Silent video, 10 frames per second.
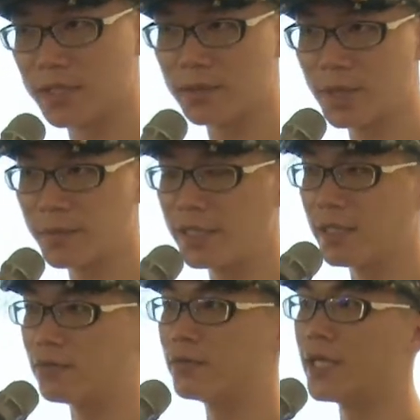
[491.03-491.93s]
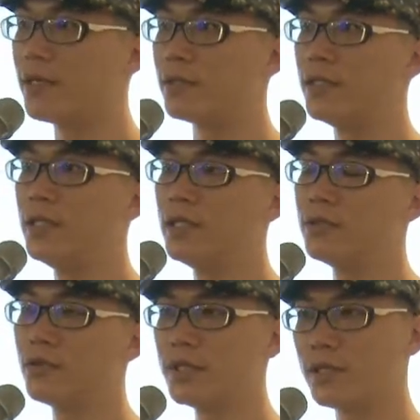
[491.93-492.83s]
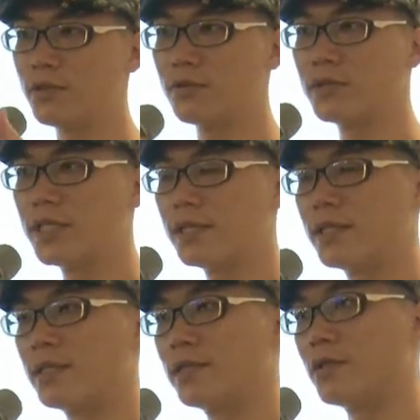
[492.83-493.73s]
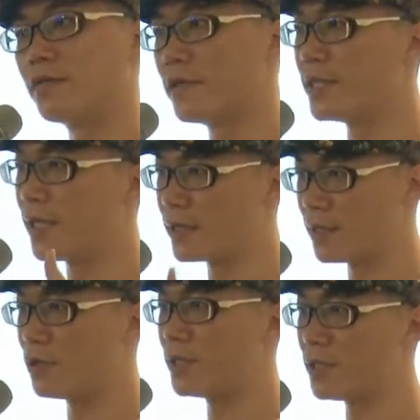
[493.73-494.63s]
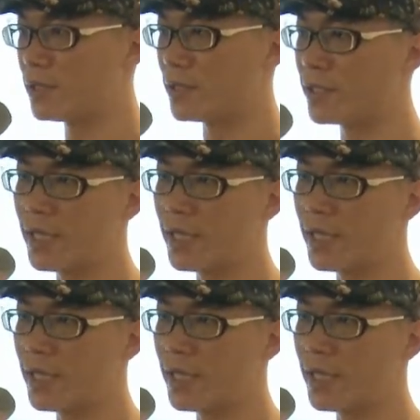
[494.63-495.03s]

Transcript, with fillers: 才慢慢领悟到，如果你读任何有分量的哲学史，一